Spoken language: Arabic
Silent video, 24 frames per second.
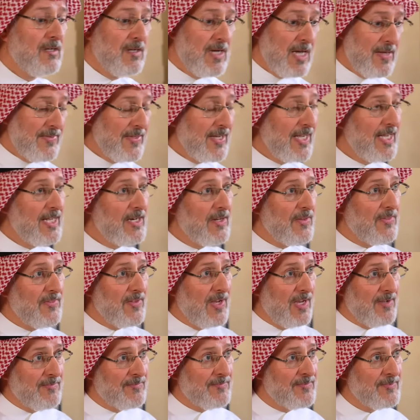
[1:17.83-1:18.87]
هذا غير
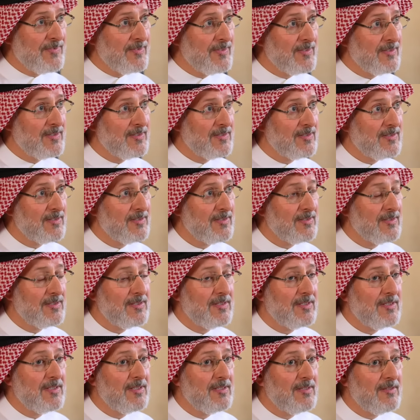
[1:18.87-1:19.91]
الضعف
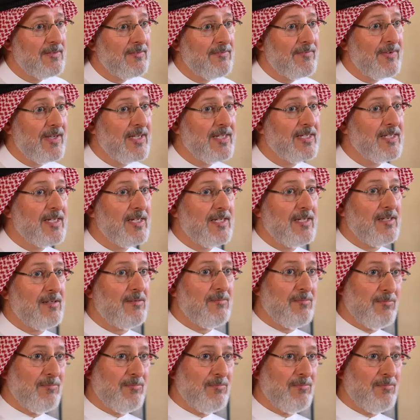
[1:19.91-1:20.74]
فاذا